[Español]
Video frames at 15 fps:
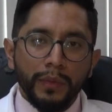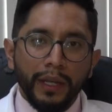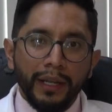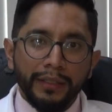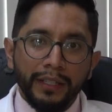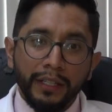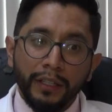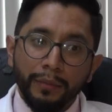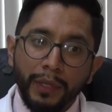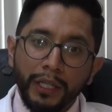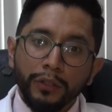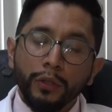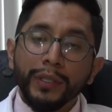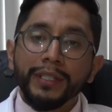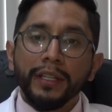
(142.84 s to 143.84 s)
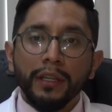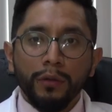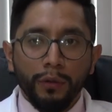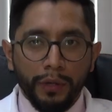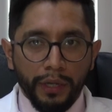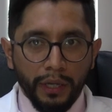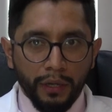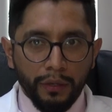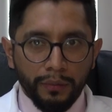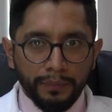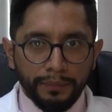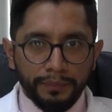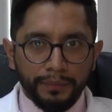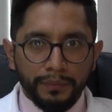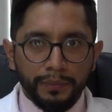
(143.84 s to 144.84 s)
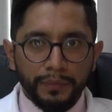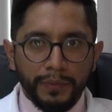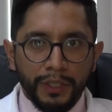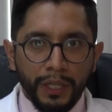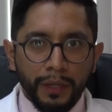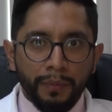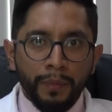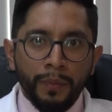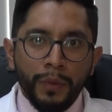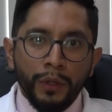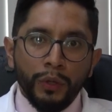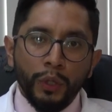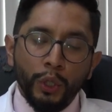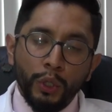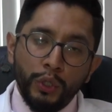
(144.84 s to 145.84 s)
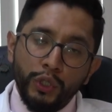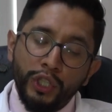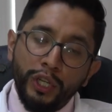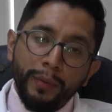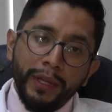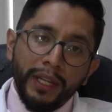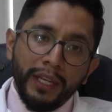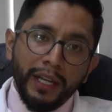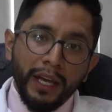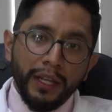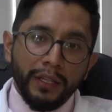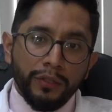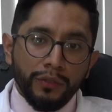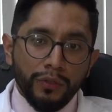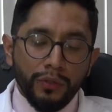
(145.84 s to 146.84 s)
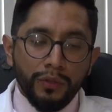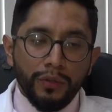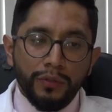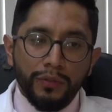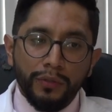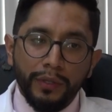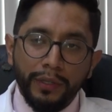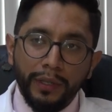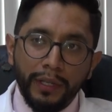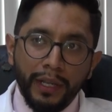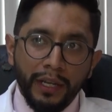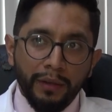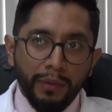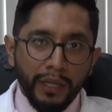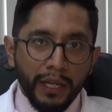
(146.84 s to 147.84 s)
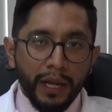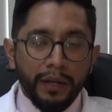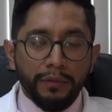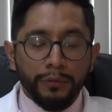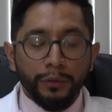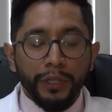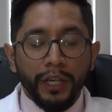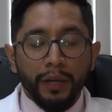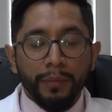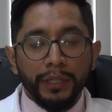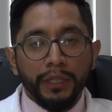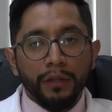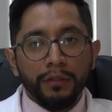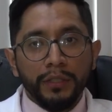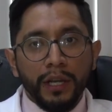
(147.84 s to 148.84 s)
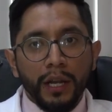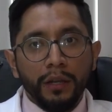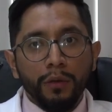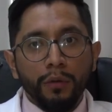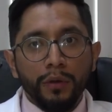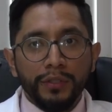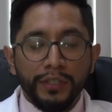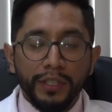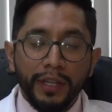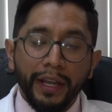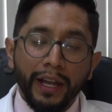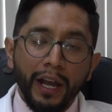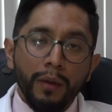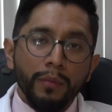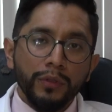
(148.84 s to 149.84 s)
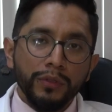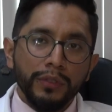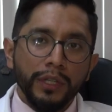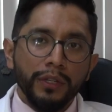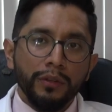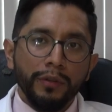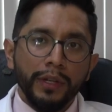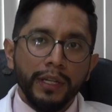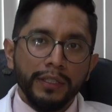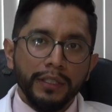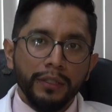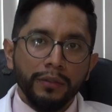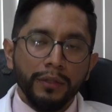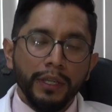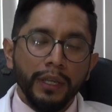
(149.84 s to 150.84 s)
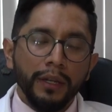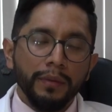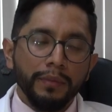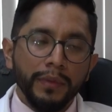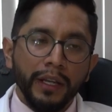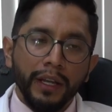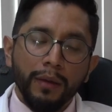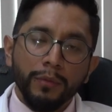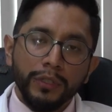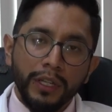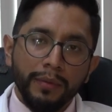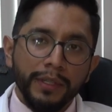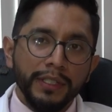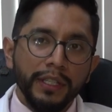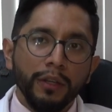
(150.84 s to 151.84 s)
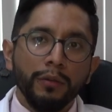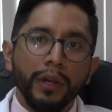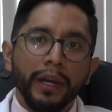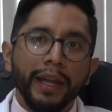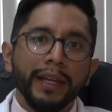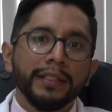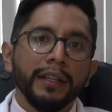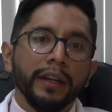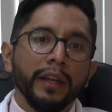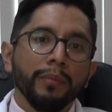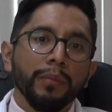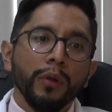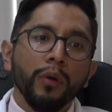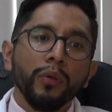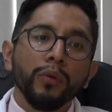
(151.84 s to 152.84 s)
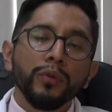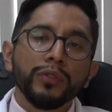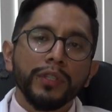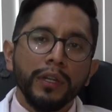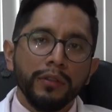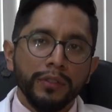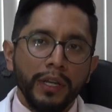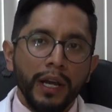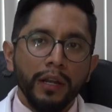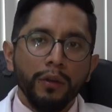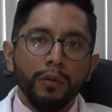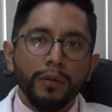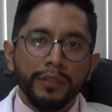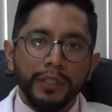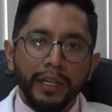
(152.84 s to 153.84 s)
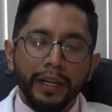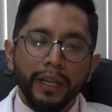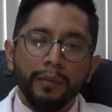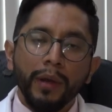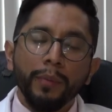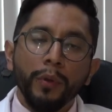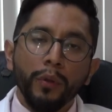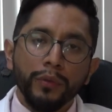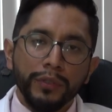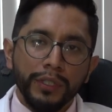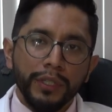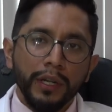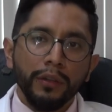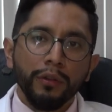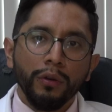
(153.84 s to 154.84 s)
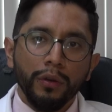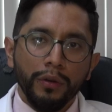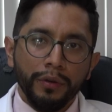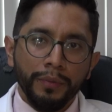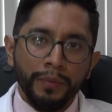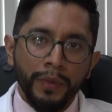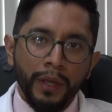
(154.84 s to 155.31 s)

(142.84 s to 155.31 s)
el tratamiento es quirúrgico. ¿sí? No nos sirve de nada nosotros eliminar únicamente los cálculos y dejamos dentro de la cirugía, dejamos la vesícula, que es la que produce los cálculos y la que va a producir el dolor.